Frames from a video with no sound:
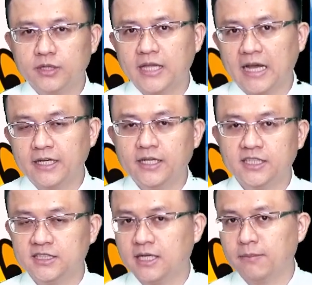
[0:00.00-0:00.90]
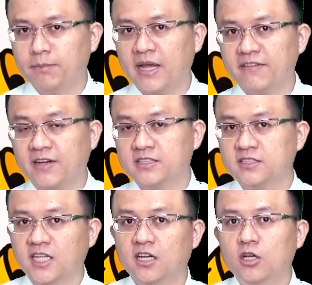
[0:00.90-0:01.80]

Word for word: 它仍然是一个卖方市场。